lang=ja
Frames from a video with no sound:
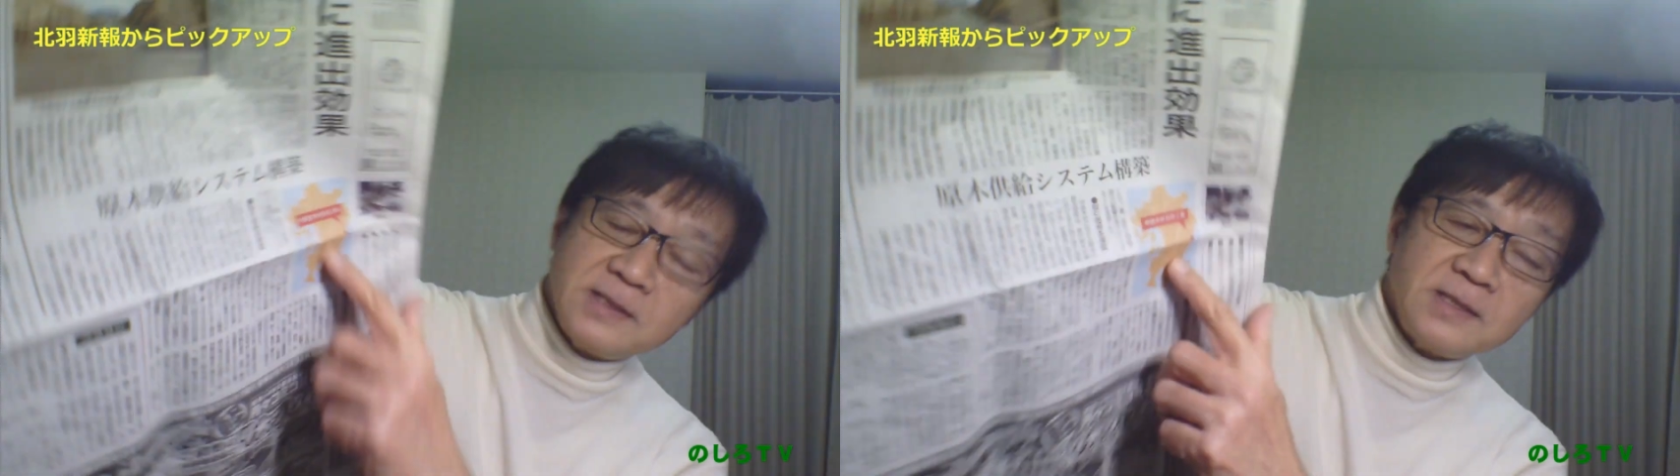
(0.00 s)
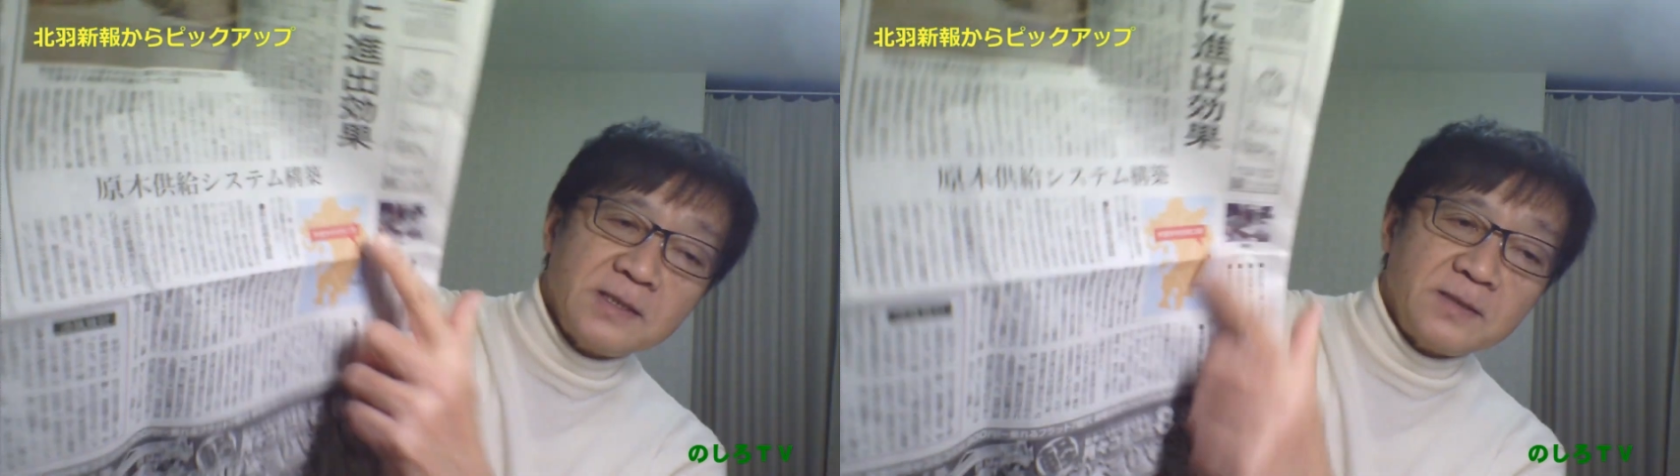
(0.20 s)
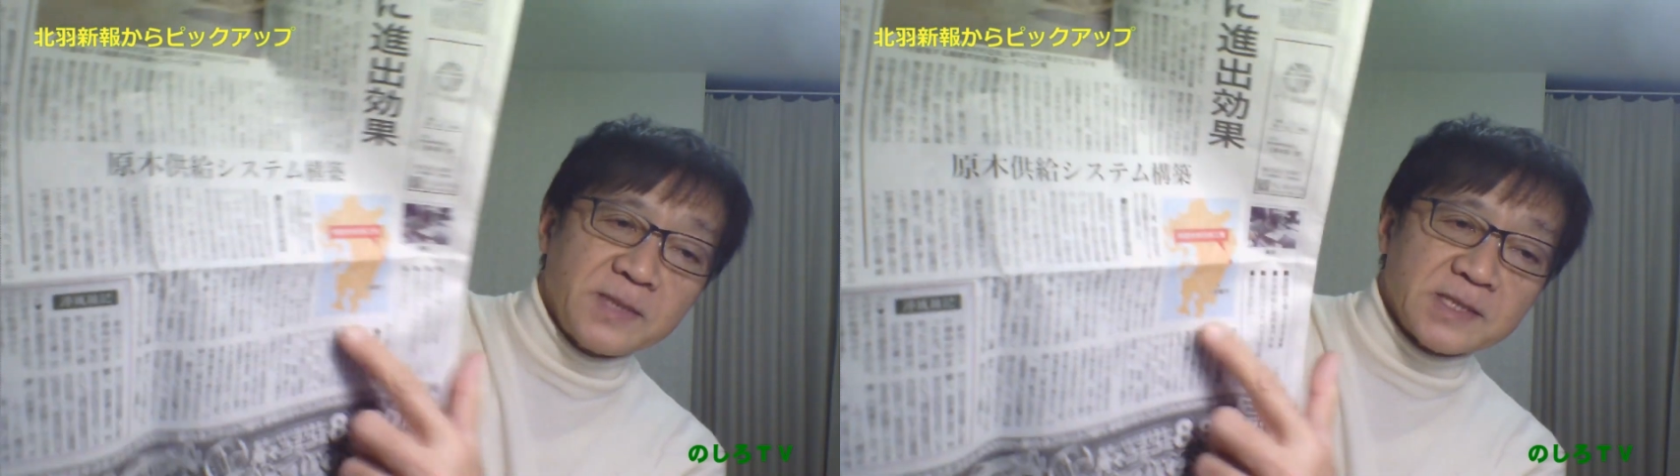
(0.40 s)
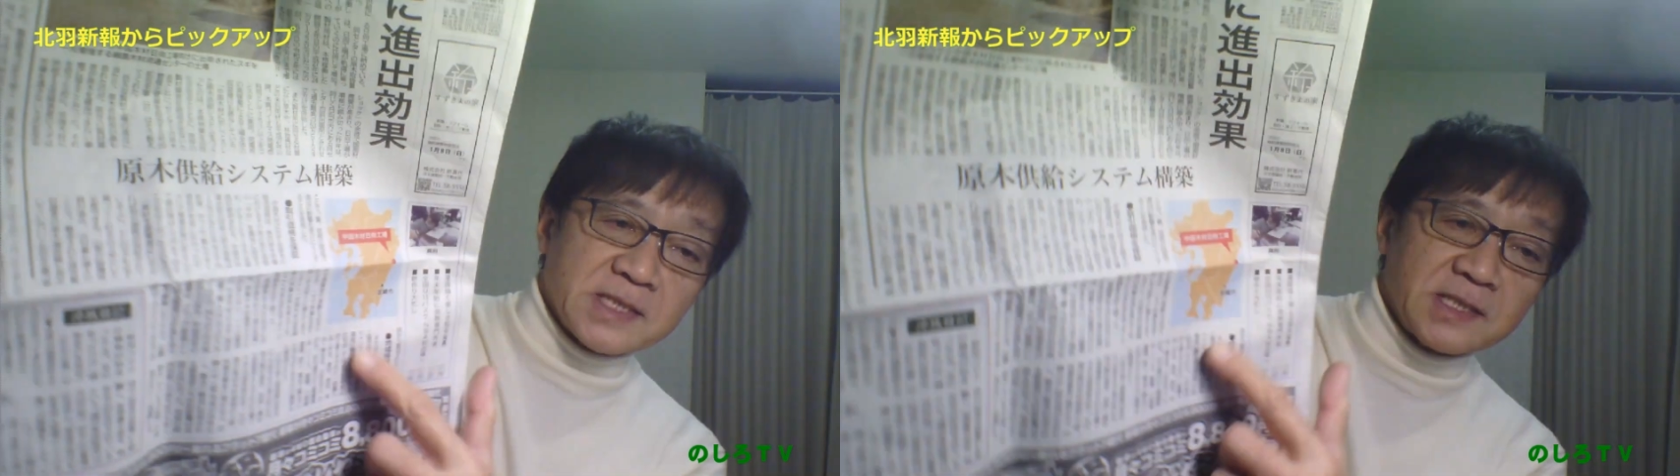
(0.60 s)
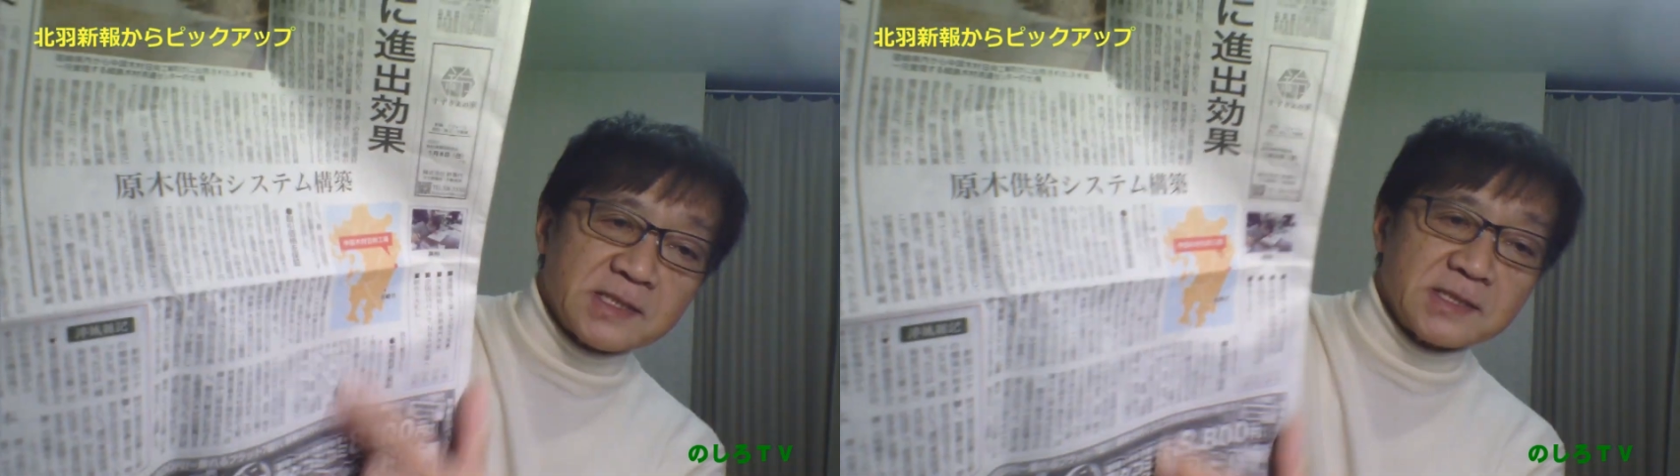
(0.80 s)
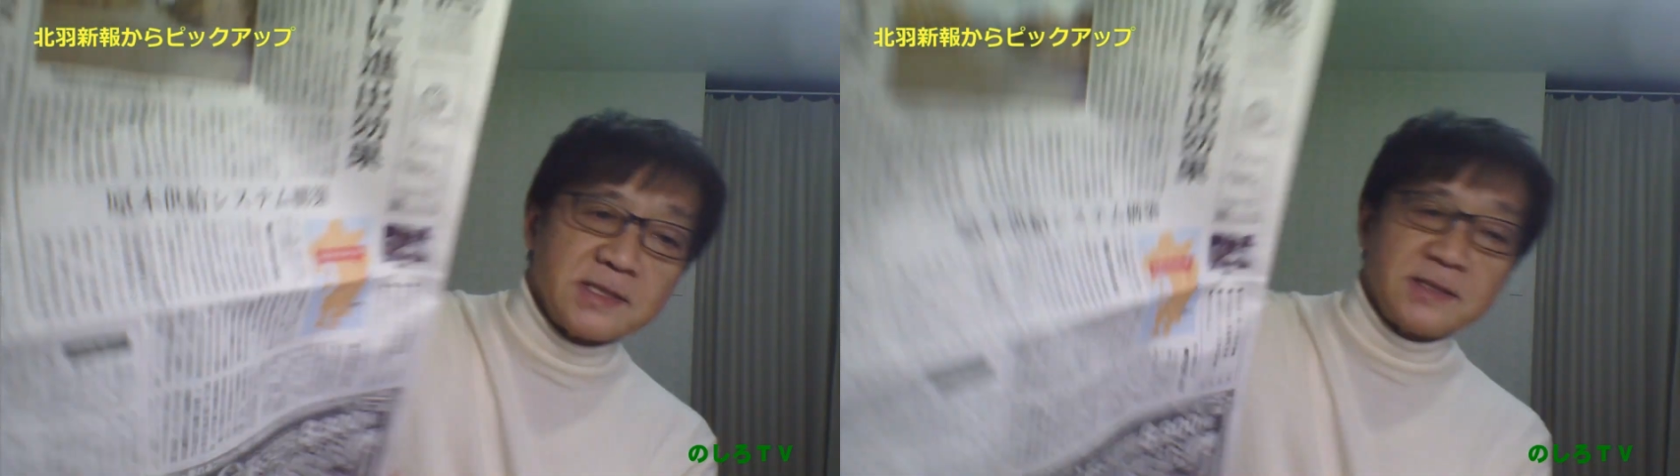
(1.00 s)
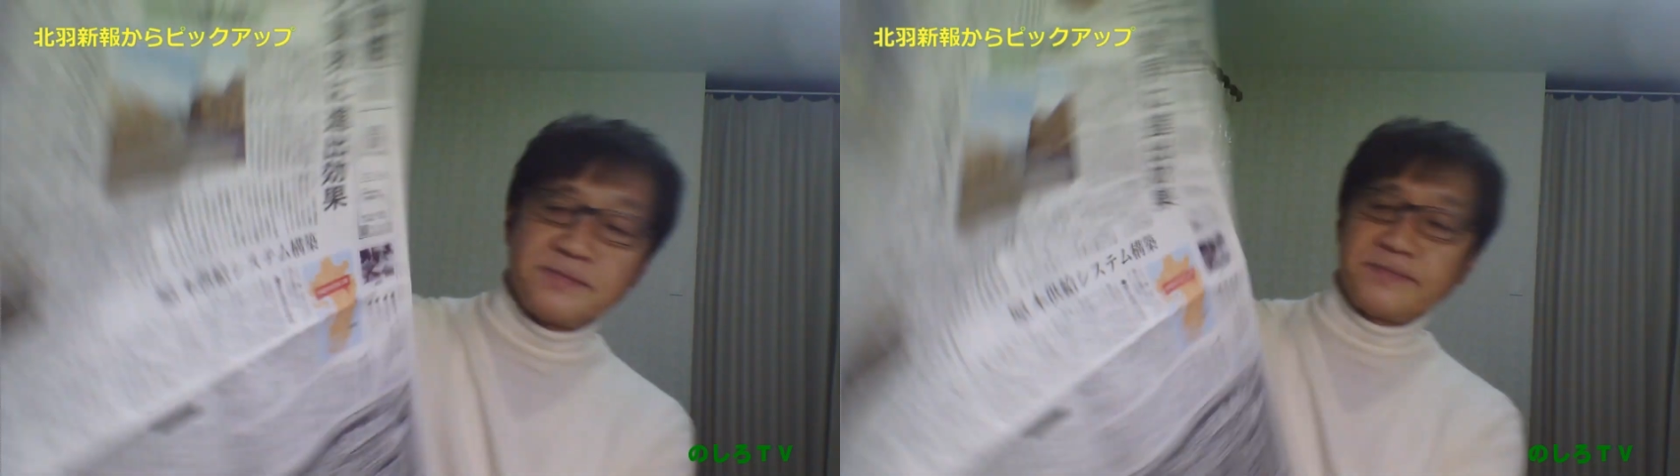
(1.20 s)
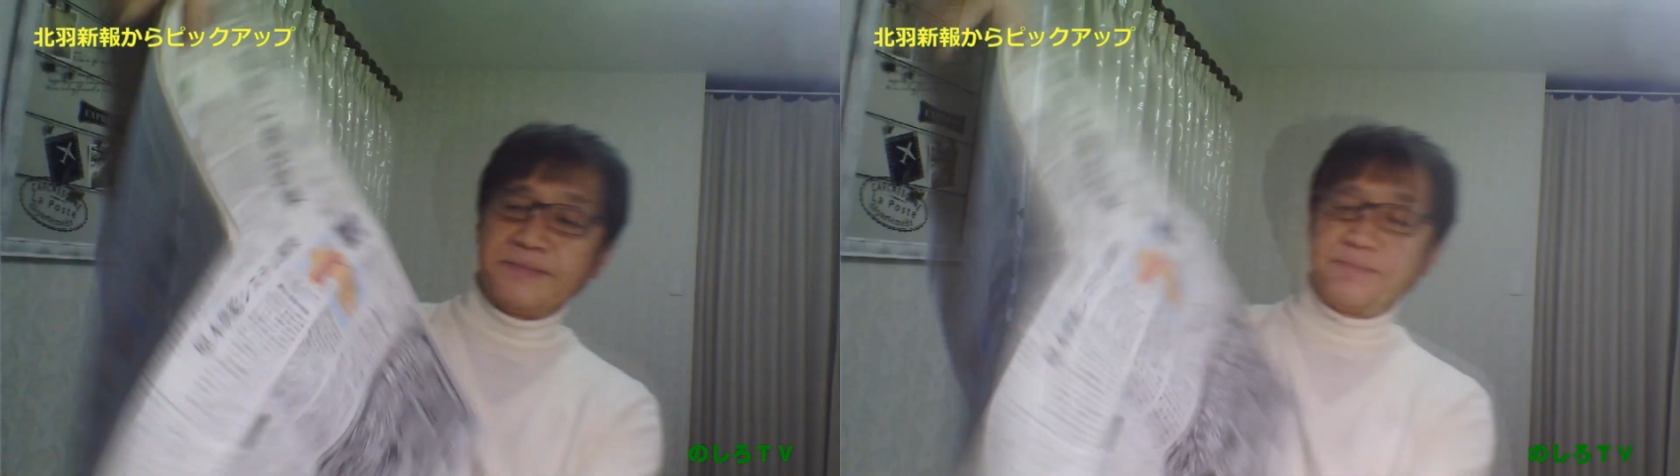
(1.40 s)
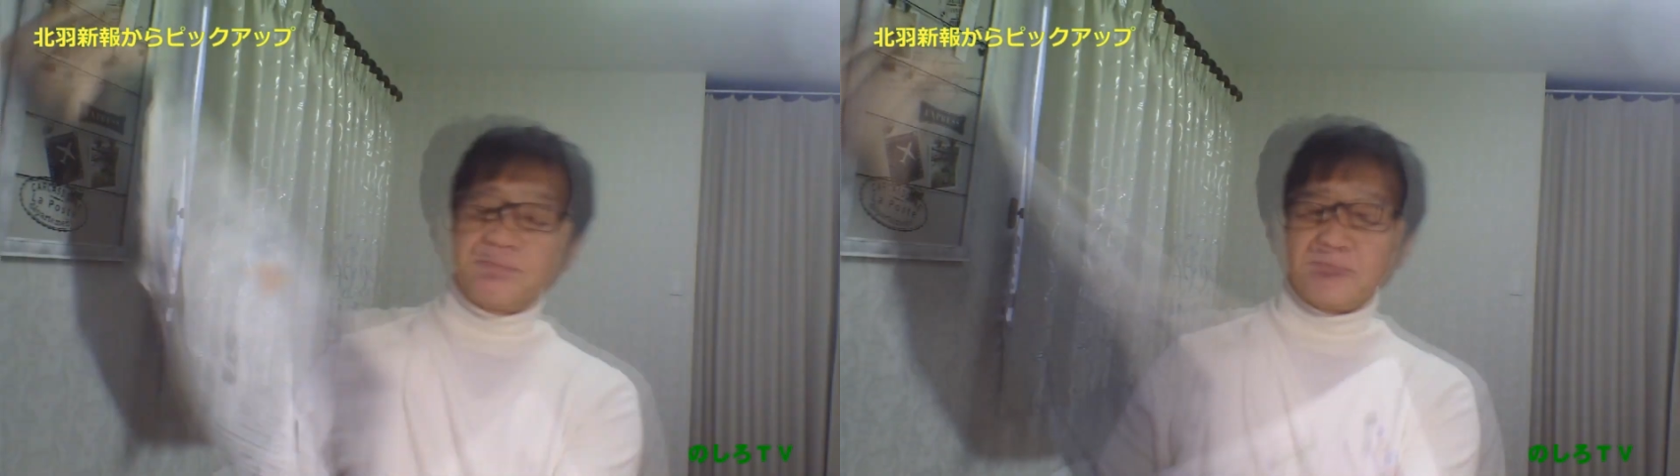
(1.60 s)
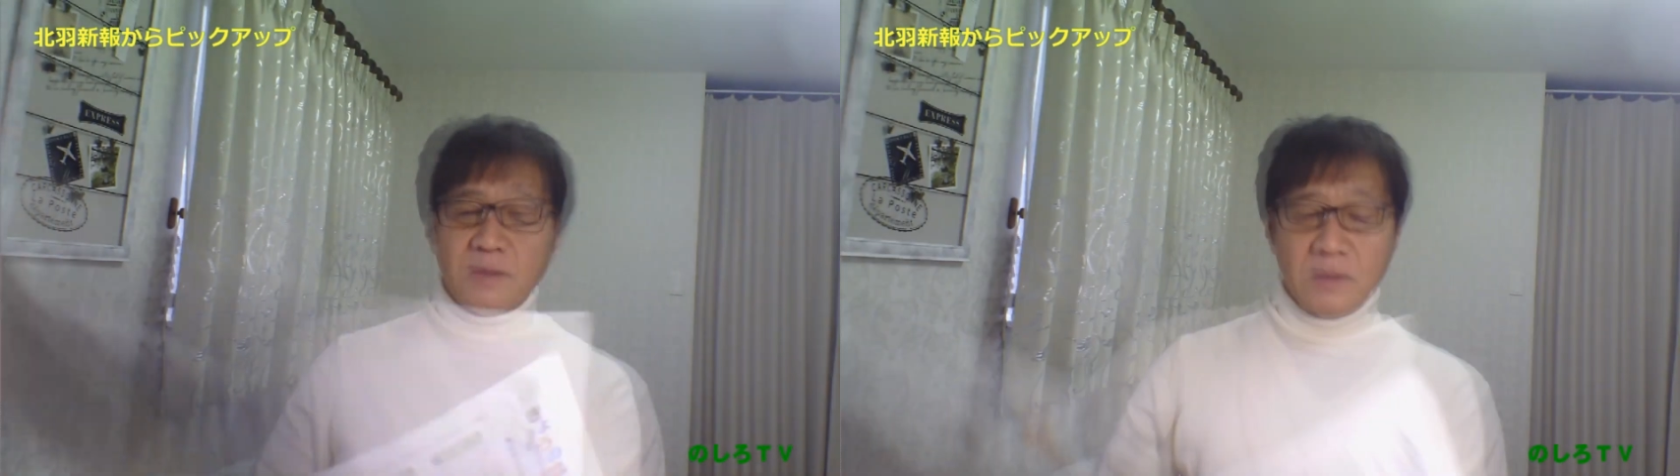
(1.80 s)
宮崎です。
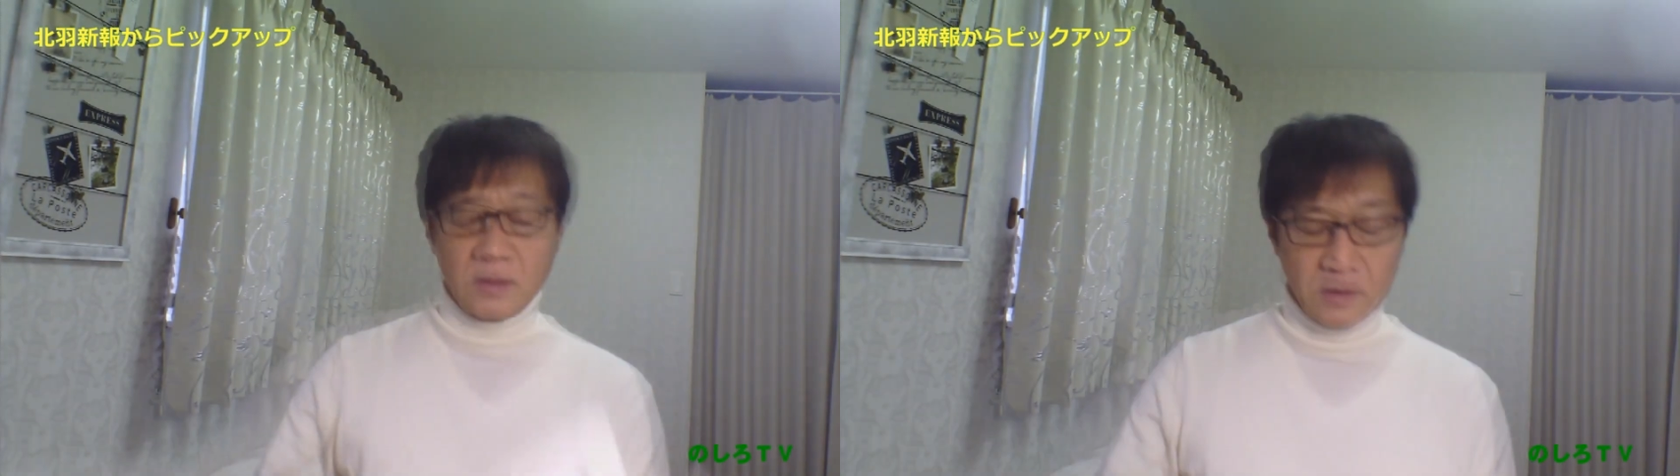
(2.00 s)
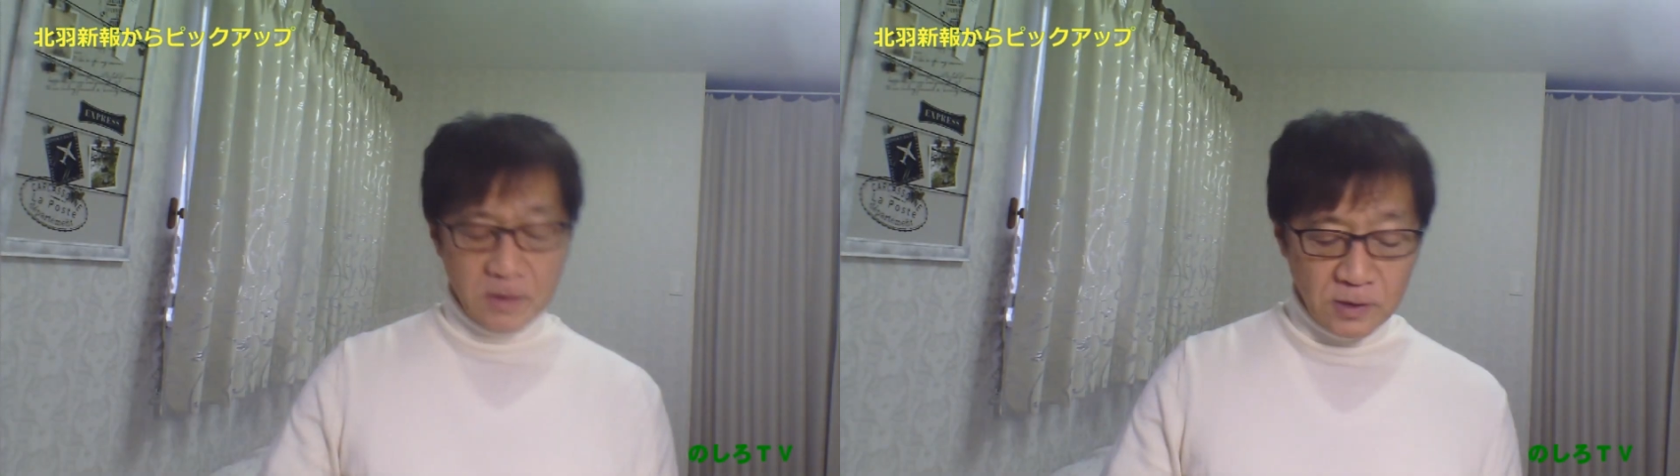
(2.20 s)
あと、